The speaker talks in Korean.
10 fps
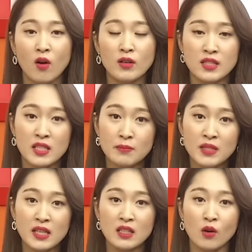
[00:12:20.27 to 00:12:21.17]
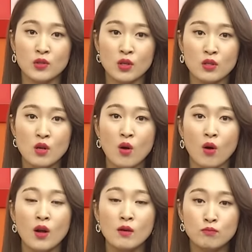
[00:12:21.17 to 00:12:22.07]
어 이제 심사를
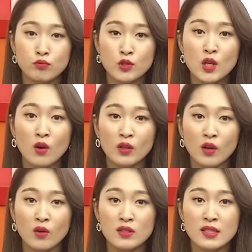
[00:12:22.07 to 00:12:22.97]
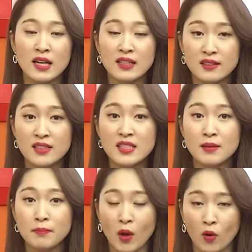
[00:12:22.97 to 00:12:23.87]
거쳐서 부적격자
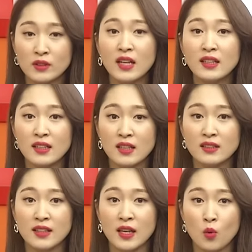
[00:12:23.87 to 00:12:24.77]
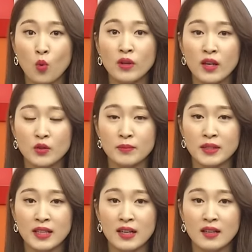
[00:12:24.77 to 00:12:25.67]
의심 명단이라는 게 공개가
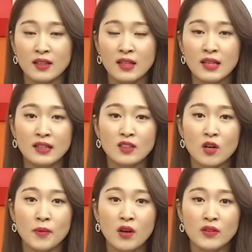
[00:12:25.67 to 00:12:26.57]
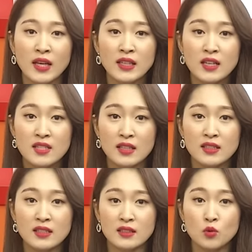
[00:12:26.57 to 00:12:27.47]
됩니다. 그러면
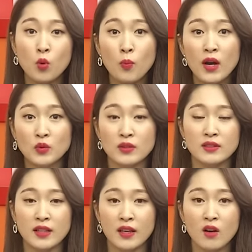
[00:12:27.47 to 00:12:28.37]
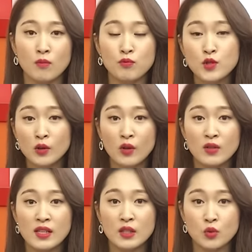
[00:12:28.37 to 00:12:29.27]
해당자는 통보가 되는데요.
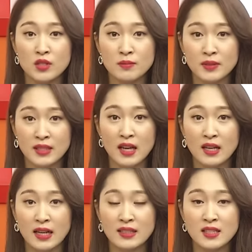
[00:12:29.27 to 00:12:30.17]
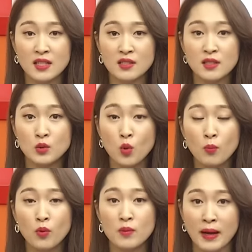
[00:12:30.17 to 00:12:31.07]
부적격자가 됐습니다. 라는 사실을
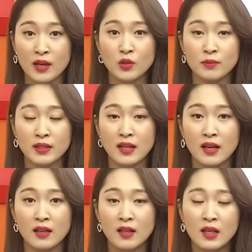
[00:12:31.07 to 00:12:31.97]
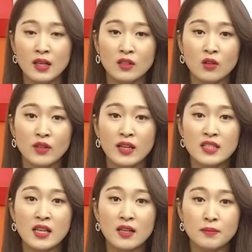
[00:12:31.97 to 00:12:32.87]
통보를 받게 됩니다. 그런데
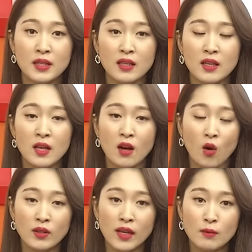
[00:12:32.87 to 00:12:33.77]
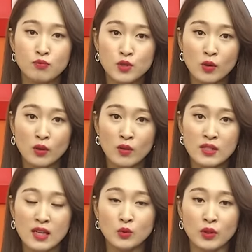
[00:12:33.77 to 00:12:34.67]
이 사람이 어, 내가
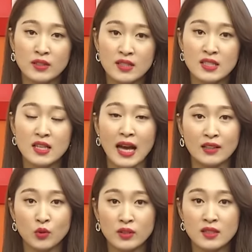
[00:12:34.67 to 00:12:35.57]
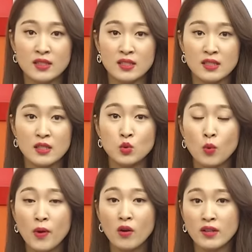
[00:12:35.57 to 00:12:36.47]
부적격자가 됐는지 안 됐는지를
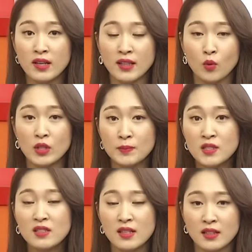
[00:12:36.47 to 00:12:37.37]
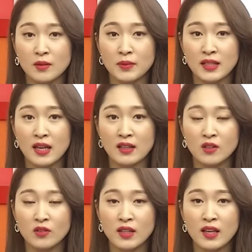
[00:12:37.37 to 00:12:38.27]
소명을 해야 되고 입증을 해야 됩니다.
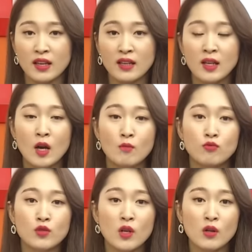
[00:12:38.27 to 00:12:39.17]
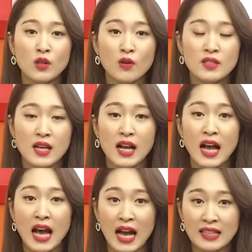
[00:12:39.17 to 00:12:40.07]
그런데
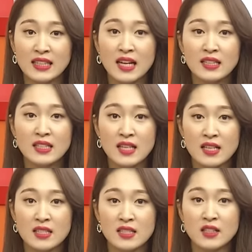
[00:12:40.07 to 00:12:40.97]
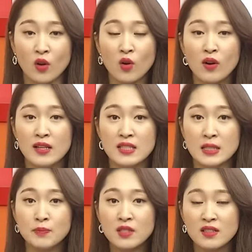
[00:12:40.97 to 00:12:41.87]
부적격자가 아니라는 사실을 여러
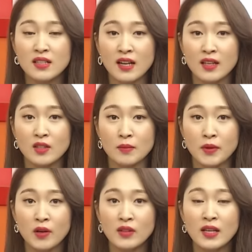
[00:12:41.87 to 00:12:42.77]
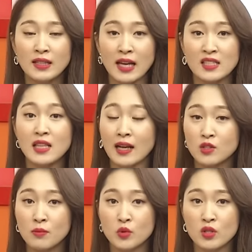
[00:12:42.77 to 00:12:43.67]
가지 입증을 하게 되면 다시
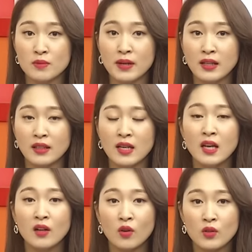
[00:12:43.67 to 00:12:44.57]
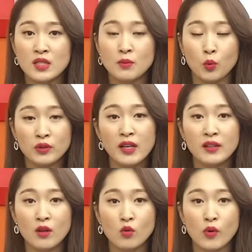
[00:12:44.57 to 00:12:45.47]
당첨이 되지만 그렇지
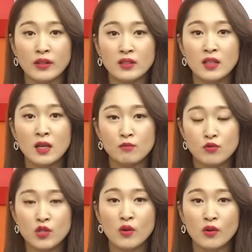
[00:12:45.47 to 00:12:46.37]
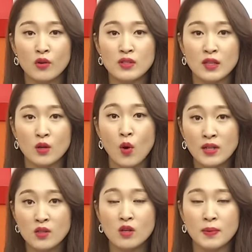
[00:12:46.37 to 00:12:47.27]
못할 경우에는 부적격자로
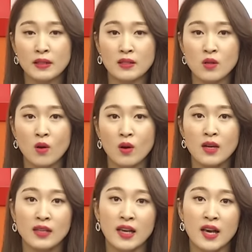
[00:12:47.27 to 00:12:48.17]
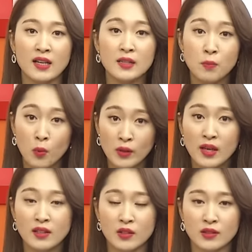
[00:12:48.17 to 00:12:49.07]
확정을 받아서 계약을
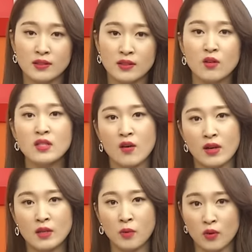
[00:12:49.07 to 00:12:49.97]
포기해야 되는 그런 상황이